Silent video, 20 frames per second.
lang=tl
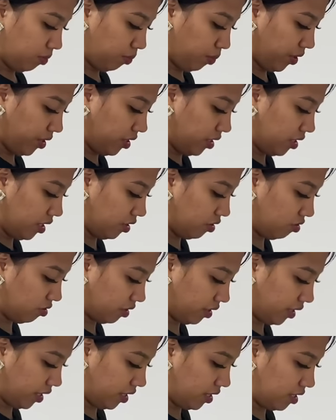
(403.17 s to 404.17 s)
Pwede na yun,
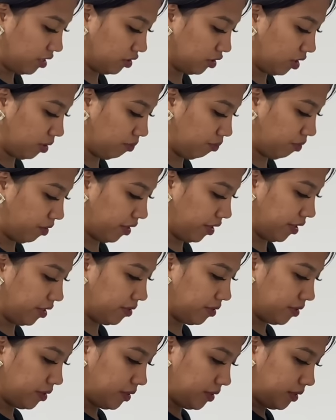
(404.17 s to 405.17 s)
kaya lang syempre
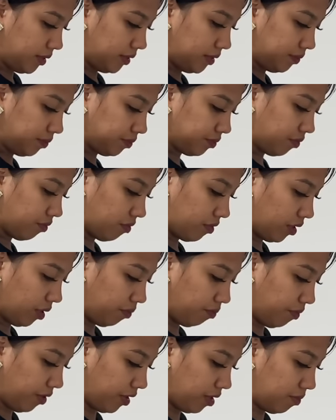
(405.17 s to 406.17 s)

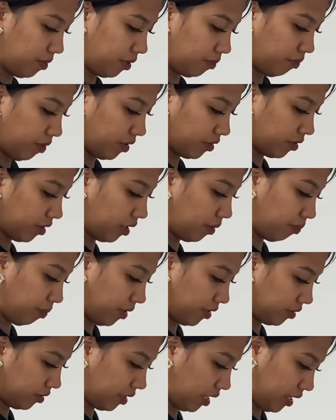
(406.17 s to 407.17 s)
para magbantay
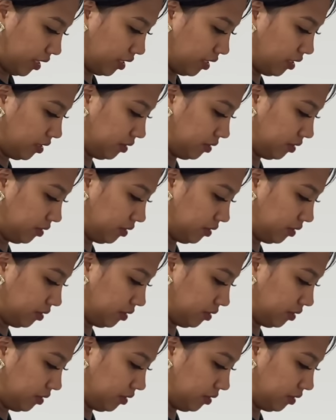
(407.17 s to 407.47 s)
pa na kami.